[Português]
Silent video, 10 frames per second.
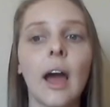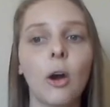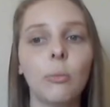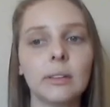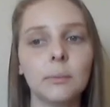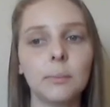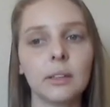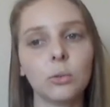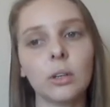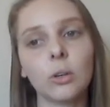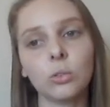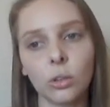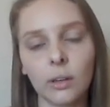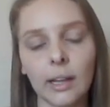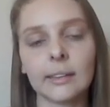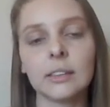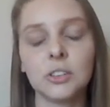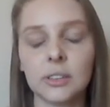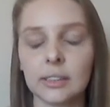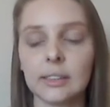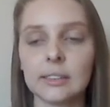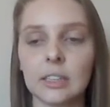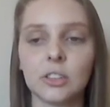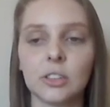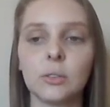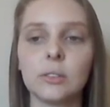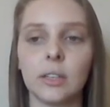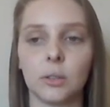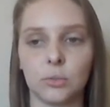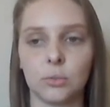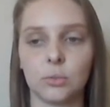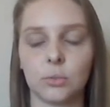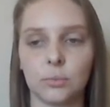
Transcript: a uma temperatura controlada de 37 graus Celsius.